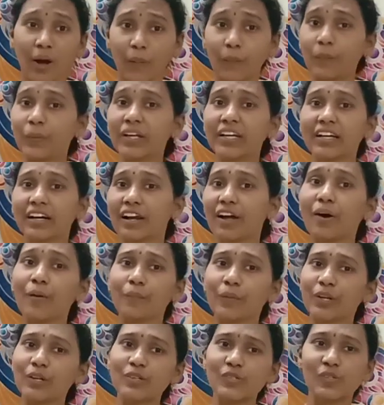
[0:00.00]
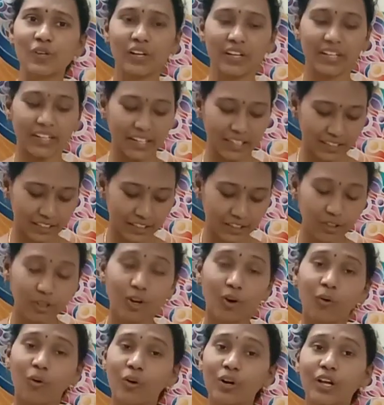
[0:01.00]
அப்படிங்களா அப்படின்னு சொல்லி கேட்டுட்டு
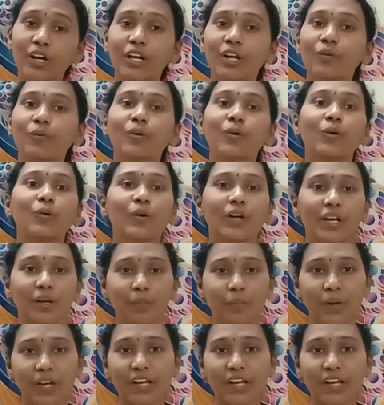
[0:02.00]
உடனே உங்களுடைய